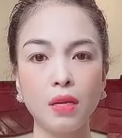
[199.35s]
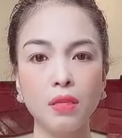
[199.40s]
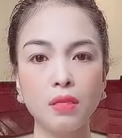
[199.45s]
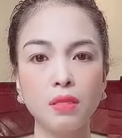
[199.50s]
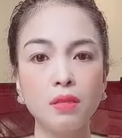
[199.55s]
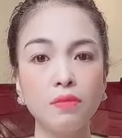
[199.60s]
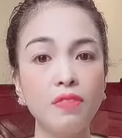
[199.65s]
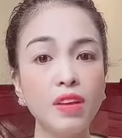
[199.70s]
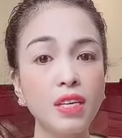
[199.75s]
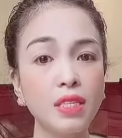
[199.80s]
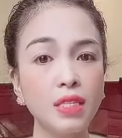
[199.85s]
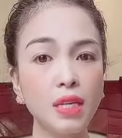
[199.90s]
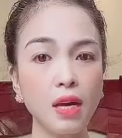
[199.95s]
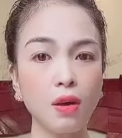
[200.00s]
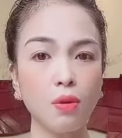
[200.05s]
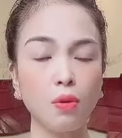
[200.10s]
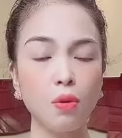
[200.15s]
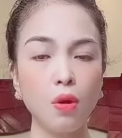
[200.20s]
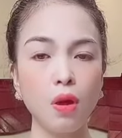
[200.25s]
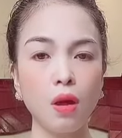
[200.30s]
sự vi
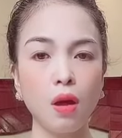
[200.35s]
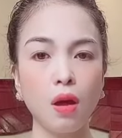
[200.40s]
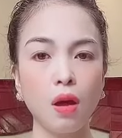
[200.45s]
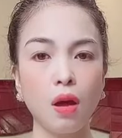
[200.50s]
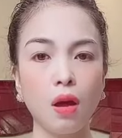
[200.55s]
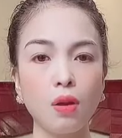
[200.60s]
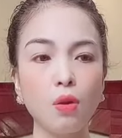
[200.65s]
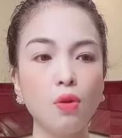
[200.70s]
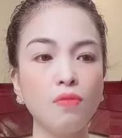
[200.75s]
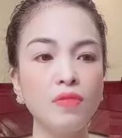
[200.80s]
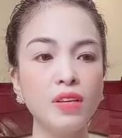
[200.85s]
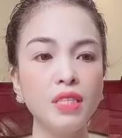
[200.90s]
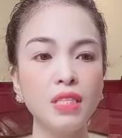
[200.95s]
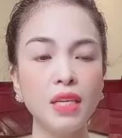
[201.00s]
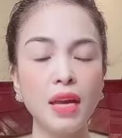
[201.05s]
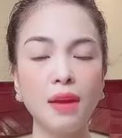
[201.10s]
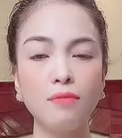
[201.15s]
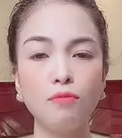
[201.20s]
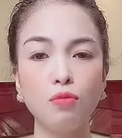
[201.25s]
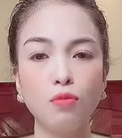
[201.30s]
diệu uh, đối với
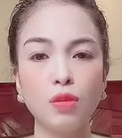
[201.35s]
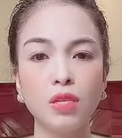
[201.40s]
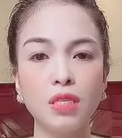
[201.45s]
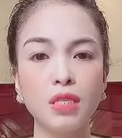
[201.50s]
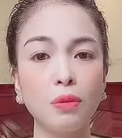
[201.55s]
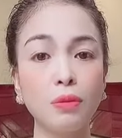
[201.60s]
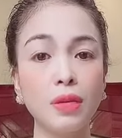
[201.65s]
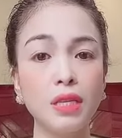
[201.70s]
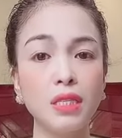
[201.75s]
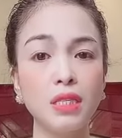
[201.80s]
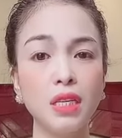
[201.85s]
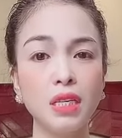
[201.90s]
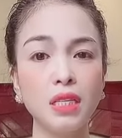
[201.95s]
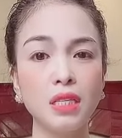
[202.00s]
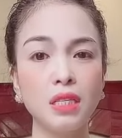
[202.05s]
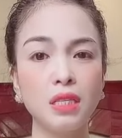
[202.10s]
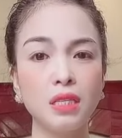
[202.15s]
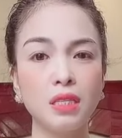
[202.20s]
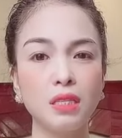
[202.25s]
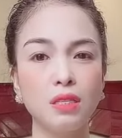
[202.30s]
chị em phụ nữ sau khi
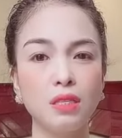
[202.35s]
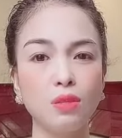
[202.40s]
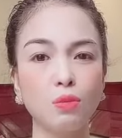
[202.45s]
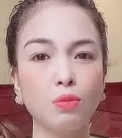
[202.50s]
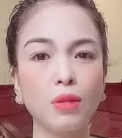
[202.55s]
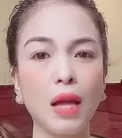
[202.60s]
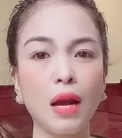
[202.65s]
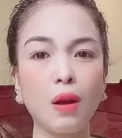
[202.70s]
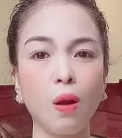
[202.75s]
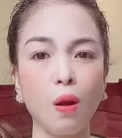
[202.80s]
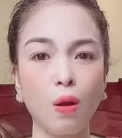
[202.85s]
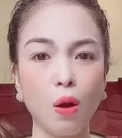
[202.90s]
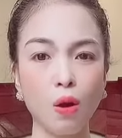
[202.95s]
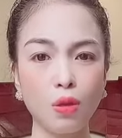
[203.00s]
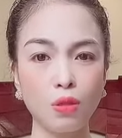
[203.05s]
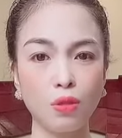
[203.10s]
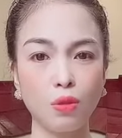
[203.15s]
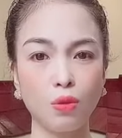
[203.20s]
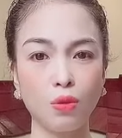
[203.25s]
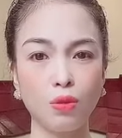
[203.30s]
sinh chúng ta có
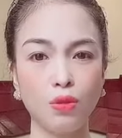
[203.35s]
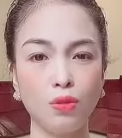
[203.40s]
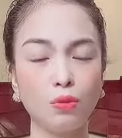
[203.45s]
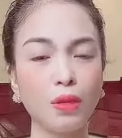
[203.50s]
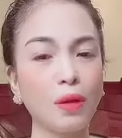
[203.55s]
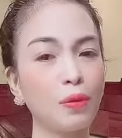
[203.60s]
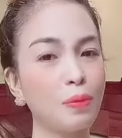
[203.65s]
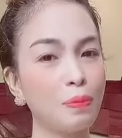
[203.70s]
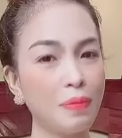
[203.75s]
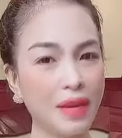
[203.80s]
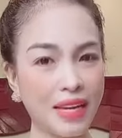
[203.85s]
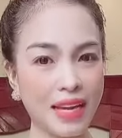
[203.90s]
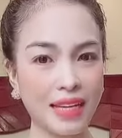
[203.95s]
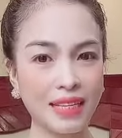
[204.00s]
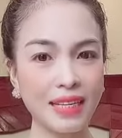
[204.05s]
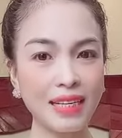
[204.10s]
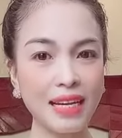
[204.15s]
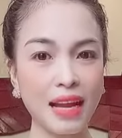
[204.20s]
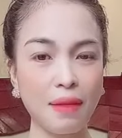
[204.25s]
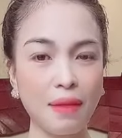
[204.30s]
con rồi chúng ta cũng biết
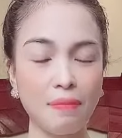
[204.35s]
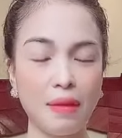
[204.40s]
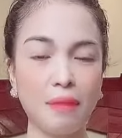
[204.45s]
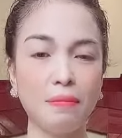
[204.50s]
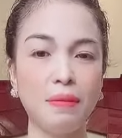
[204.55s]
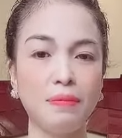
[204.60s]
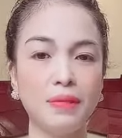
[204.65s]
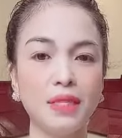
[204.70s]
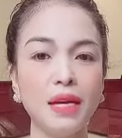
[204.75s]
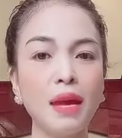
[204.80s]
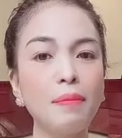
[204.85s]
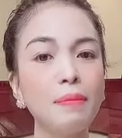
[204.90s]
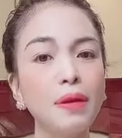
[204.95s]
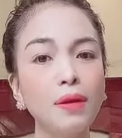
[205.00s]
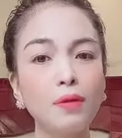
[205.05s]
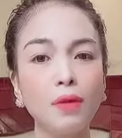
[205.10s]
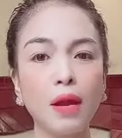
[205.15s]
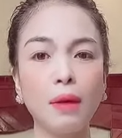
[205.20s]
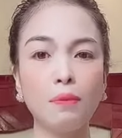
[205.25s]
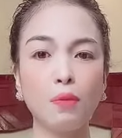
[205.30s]
tất cả mẹ bỉm sữa em hưng cũng là một